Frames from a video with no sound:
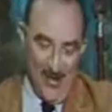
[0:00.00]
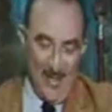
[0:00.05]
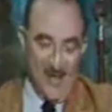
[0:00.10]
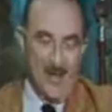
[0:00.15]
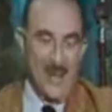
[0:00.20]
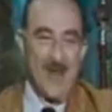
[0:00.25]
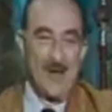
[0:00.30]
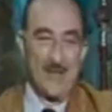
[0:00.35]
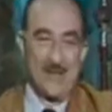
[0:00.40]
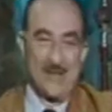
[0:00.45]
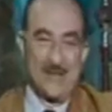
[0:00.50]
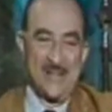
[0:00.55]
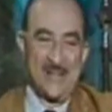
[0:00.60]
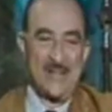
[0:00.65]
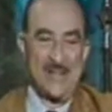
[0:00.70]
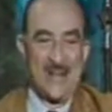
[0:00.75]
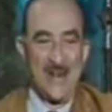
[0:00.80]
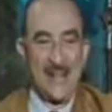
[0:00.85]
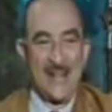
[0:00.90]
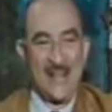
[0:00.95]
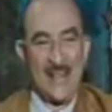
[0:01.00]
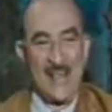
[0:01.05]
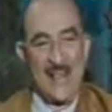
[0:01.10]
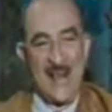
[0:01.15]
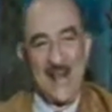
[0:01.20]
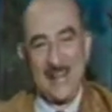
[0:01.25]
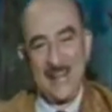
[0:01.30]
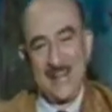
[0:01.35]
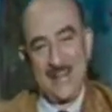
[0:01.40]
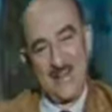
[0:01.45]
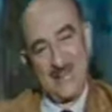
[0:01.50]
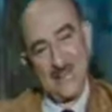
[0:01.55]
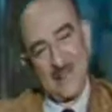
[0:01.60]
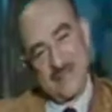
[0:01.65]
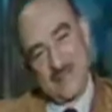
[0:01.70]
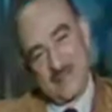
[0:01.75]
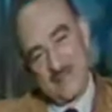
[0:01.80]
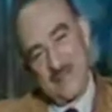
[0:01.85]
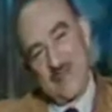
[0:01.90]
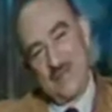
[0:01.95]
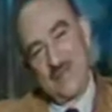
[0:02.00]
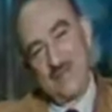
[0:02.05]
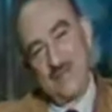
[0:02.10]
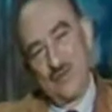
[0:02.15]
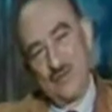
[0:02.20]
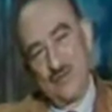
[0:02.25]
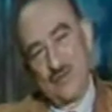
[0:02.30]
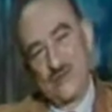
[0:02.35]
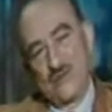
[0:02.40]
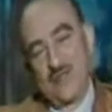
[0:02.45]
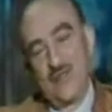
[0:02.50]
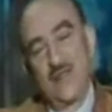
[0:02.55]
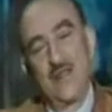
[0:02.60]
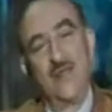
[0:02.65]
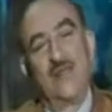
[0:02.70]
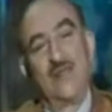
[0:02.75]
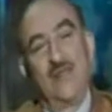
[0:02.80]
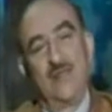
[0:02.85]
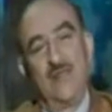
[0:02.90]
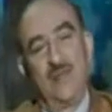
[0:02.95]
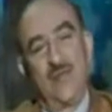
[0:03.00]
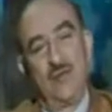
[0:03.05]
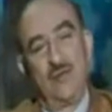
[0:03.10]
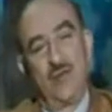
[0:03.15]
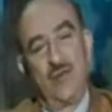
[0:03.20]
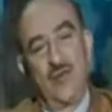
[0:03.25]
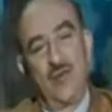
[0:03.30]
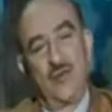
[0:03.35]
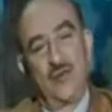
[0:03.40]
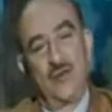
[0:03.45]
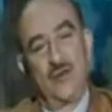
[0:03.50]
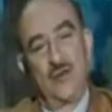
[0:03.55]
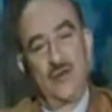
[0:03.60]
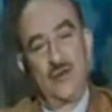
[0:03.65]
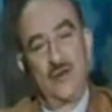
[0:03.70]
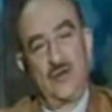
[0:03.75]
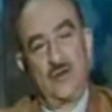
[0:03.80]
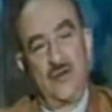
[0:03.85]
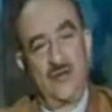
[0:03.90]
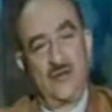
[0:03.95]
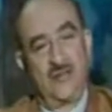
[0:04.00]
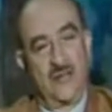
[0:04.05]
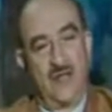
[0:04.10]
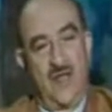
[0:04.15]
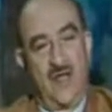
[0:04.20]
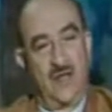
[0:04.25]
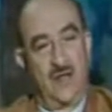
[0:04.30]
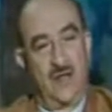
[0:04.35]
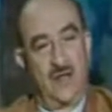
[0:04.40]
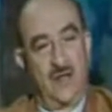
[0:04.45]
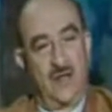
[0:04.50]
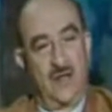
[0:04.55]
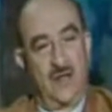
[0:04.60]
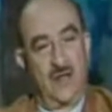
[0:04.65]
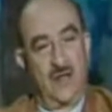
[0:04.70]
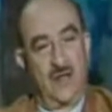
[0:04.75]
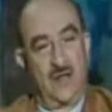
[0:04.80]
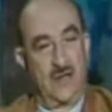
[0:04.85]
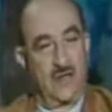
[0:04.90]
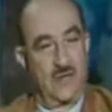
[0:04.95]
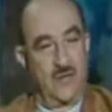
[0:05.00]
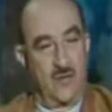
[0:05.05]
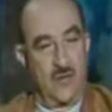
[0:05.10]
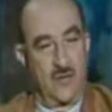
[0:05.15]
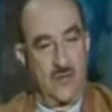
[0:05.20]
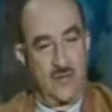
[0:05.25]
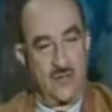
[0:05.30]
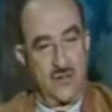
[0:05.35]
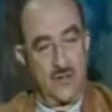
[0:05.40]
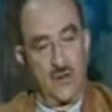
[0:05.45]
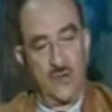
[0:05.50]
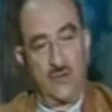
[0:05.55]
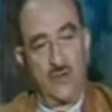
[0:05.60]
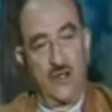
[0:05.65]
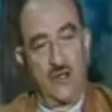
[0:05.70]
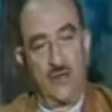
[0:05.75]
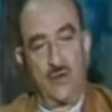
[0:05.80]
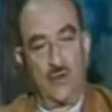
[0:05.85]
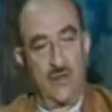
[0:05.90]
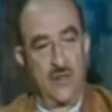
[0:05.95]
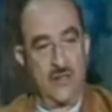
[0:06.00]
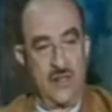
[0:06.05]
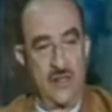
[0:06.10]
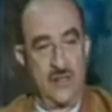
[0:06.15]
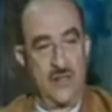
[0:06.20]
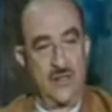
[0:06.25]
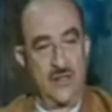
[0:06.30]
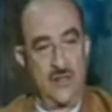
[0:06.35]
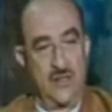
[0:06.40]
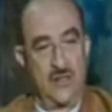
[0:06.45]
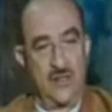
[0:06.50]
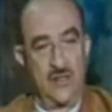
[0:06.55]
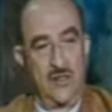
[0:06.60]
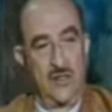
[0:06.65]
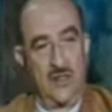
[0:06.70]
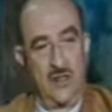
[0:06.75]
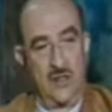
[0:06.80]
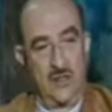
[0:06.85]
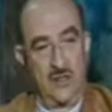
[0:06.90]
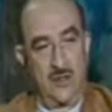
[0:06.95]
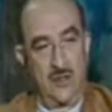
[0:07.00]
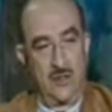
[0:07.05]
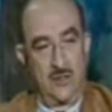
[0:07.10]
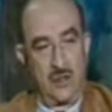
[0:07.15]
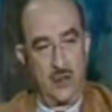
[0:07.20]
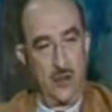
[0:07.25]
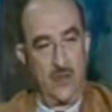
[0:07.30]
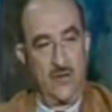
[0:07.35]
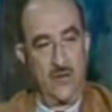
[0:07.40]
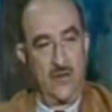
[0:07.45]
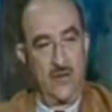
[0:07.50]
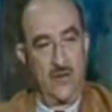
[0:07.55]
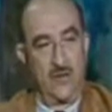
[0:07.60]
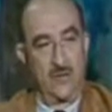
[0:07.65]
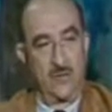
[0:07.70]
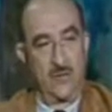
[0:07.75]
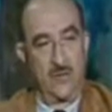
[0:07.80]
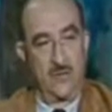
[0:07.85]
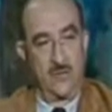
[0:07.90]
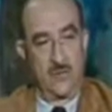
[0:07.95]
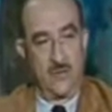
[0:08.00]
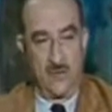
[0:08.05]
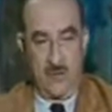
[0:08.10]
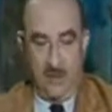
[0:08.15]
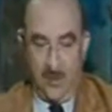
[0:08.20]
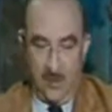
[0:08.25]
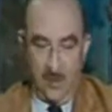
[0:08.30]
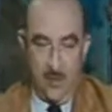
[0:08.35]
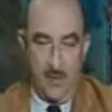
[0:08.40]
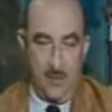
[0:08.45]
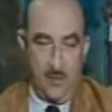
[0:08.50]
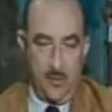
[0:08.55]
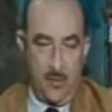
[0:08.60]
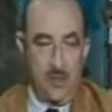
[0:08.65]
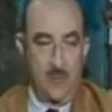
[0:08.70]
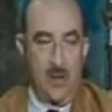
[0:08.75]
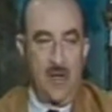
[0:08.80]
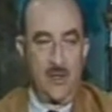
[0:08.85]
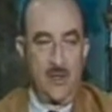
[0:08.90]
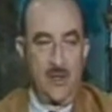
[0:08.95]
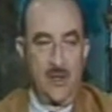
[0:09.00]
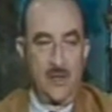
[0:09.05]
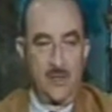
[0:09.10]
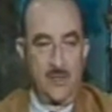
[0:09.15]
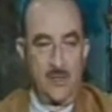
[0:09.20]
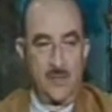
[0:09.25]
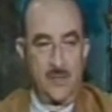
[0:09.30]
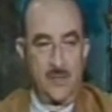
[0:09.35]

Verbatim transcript: no, presenterò dei caratteri maschili forse nel momento interessante della trasformazione dall'adolescenza in, in giovane, sì, è probabile, sì.